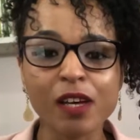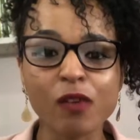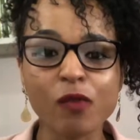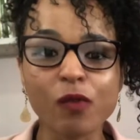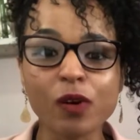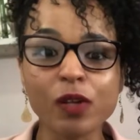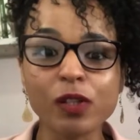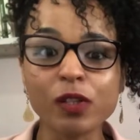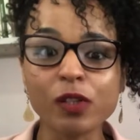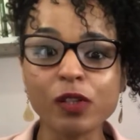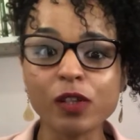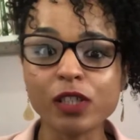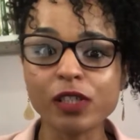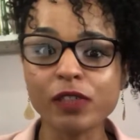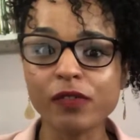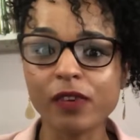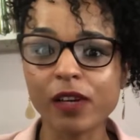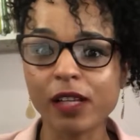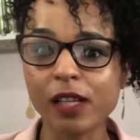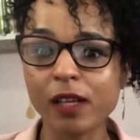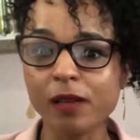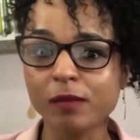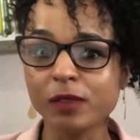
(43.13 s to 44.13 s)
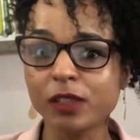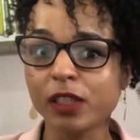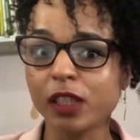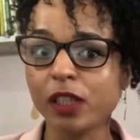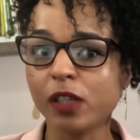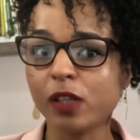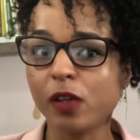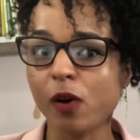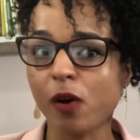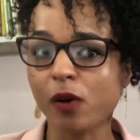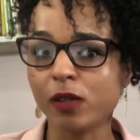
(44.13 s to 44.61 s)
quando nós falamos de
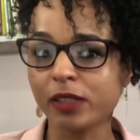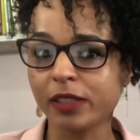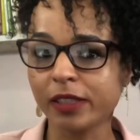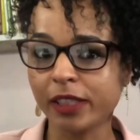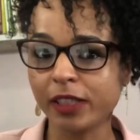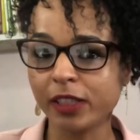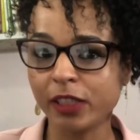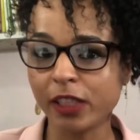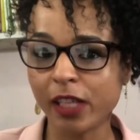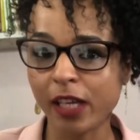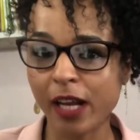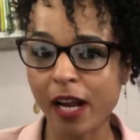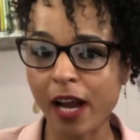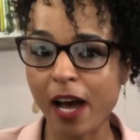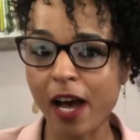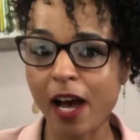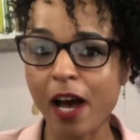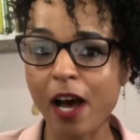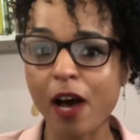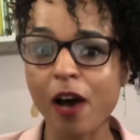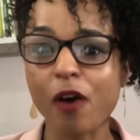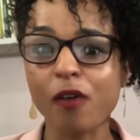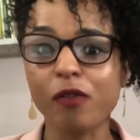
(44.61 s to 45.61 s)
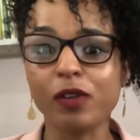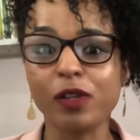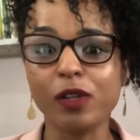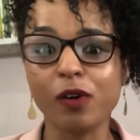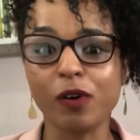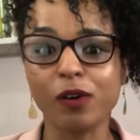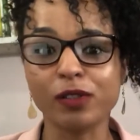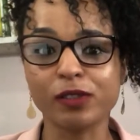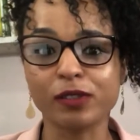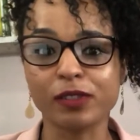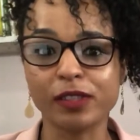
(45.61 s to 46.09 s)
idosos em geral,
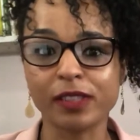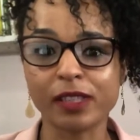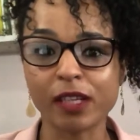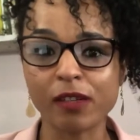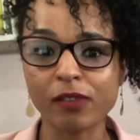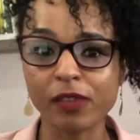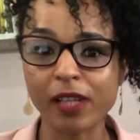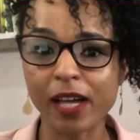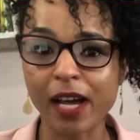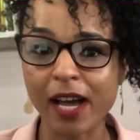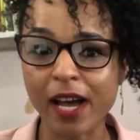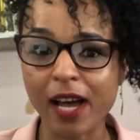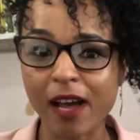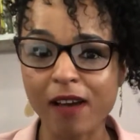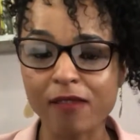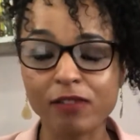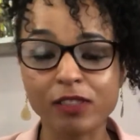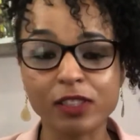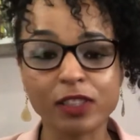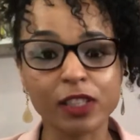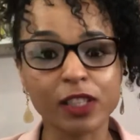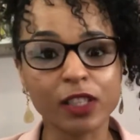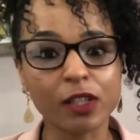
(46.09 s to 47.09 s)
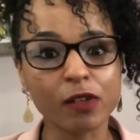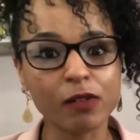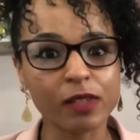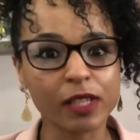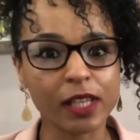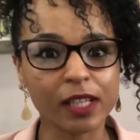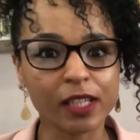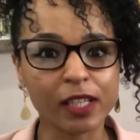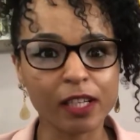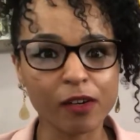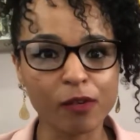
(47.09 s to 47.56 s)
idosos saudáveis que não
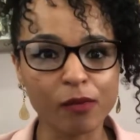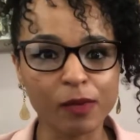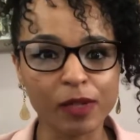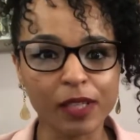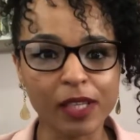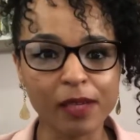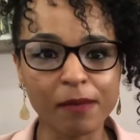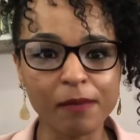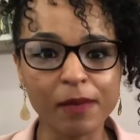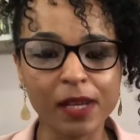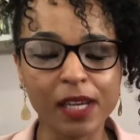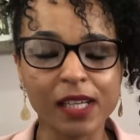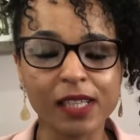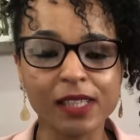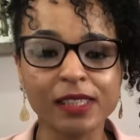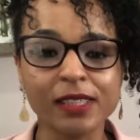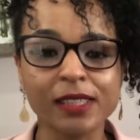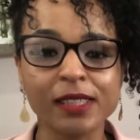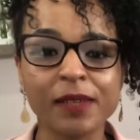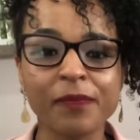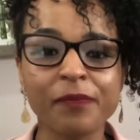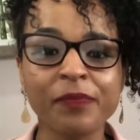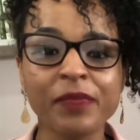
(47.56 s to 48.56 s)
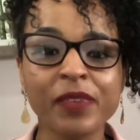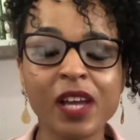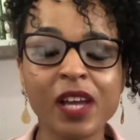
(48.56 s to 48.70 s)
têm nenhuma demência,